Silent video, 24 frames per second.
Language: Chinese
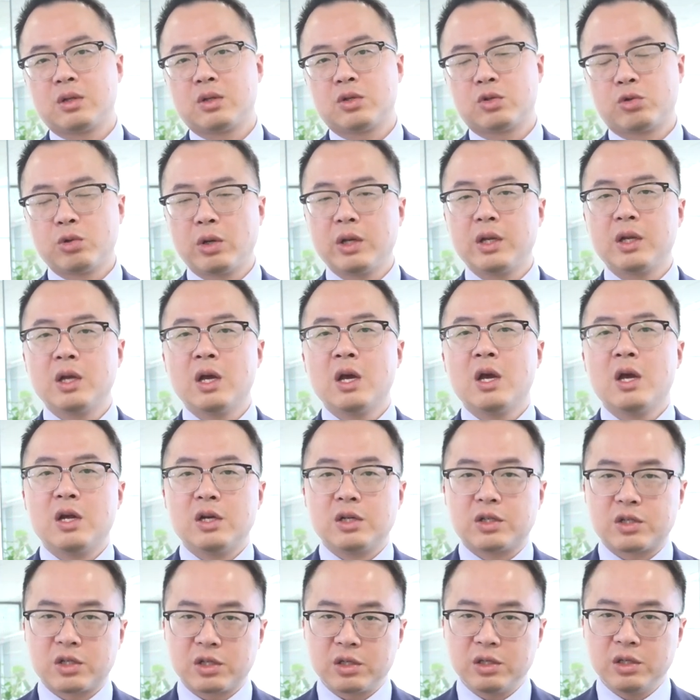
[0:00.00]
所以，
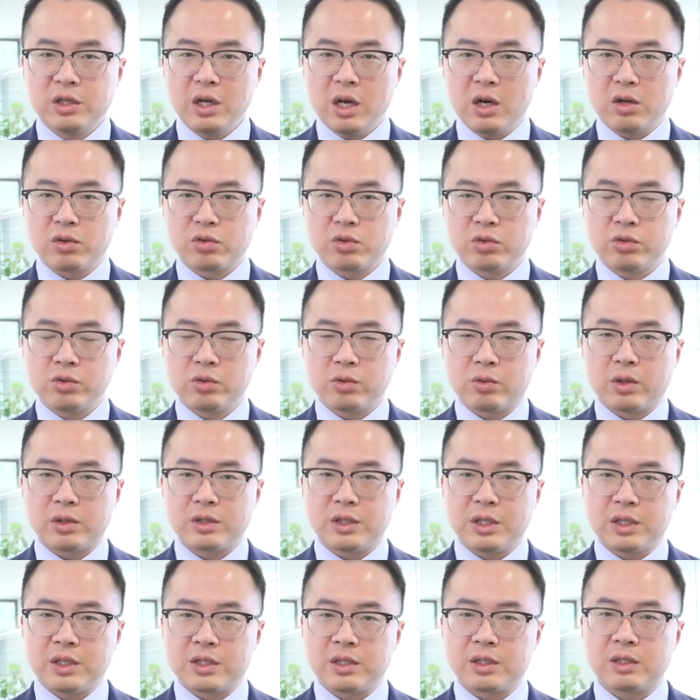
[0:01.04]
只要中国
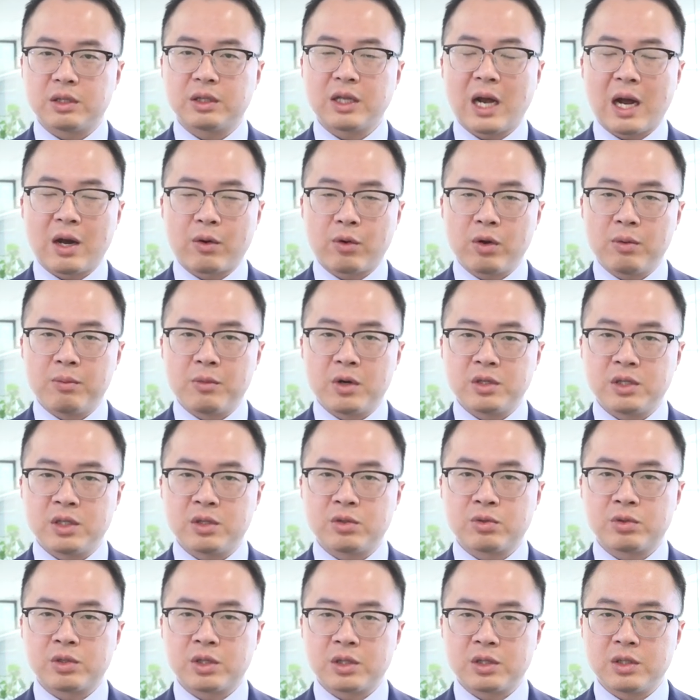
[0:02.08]
这次大规模基
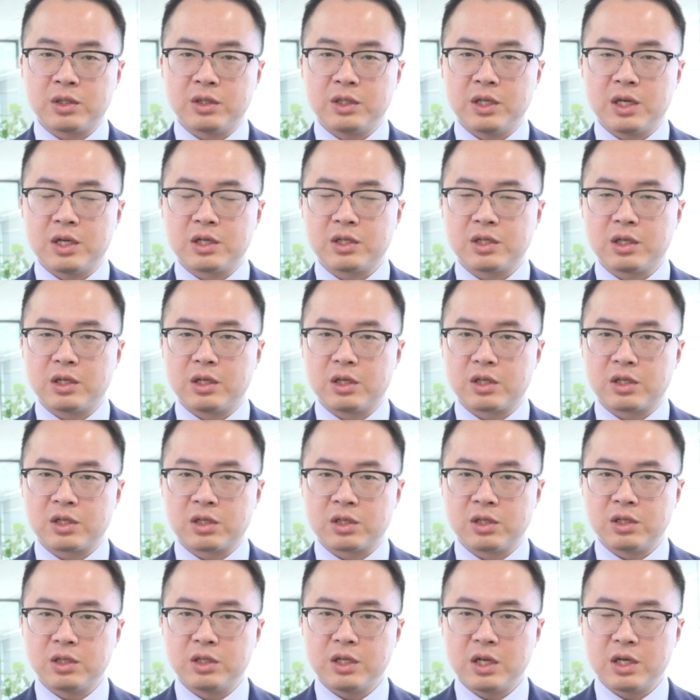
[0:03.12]
础设施建设的
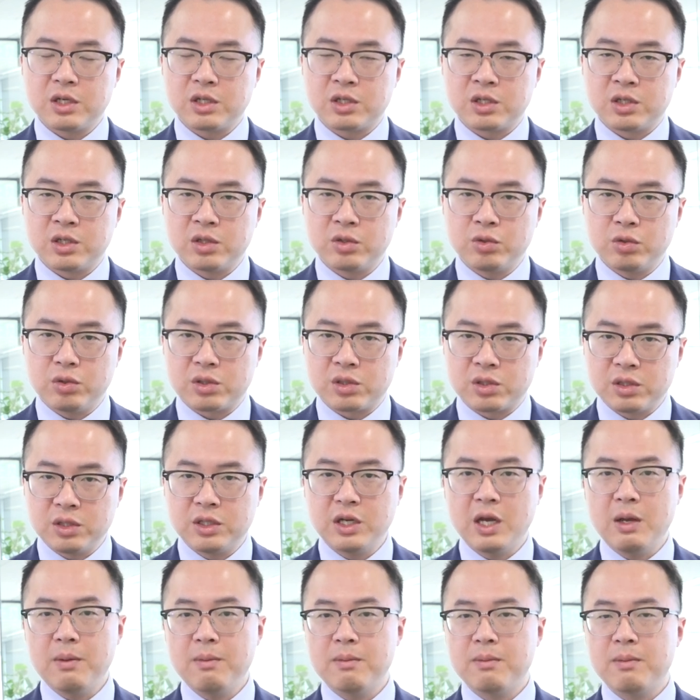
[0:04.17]
时间持续时
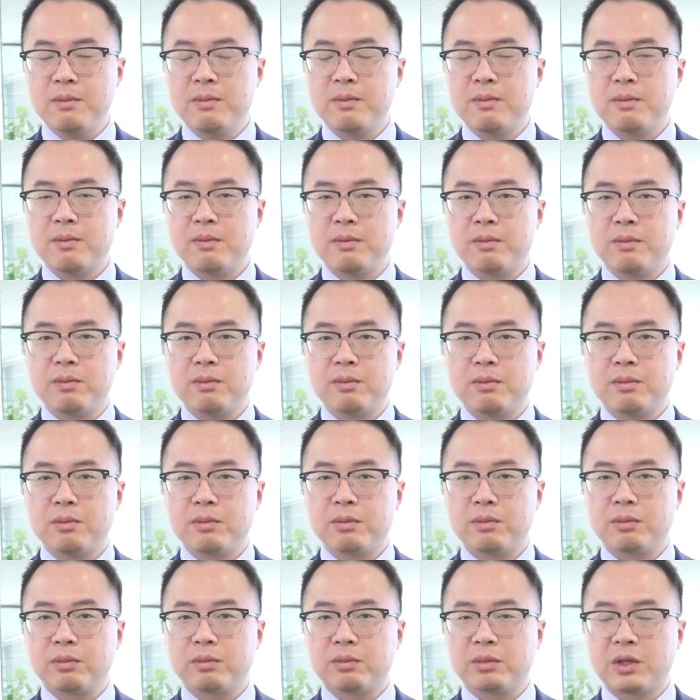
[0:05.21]
间
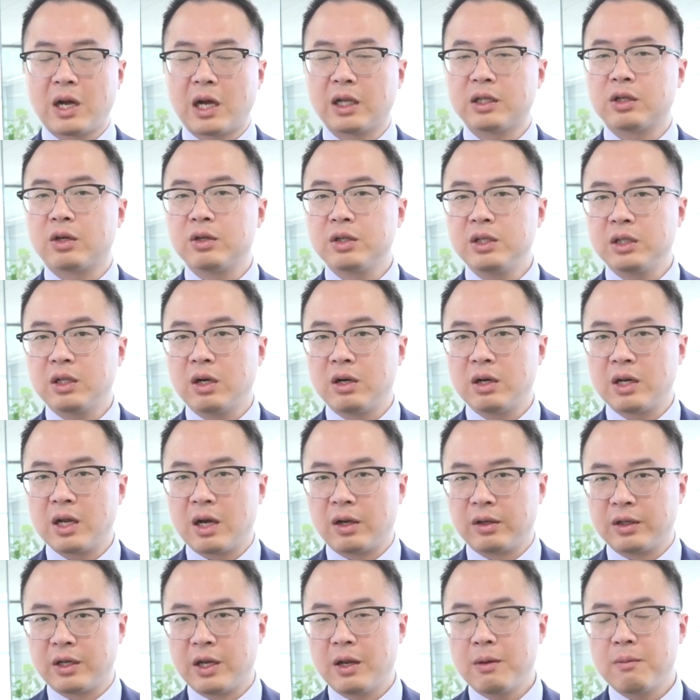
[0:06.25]
达到一到
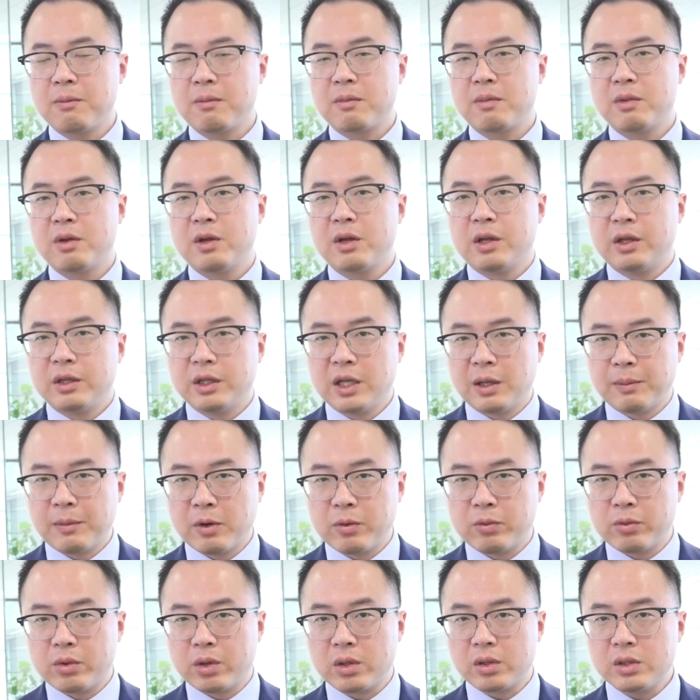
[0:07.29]
两年，那
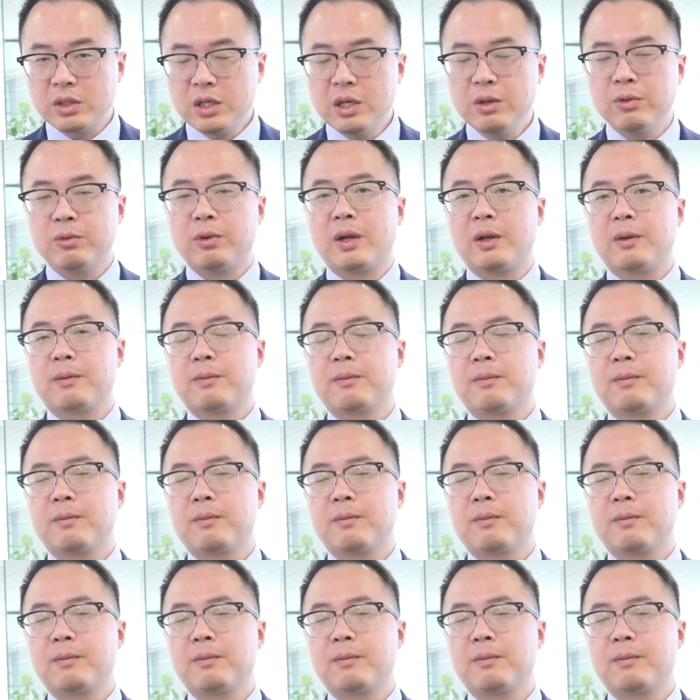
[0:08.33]
么我认为，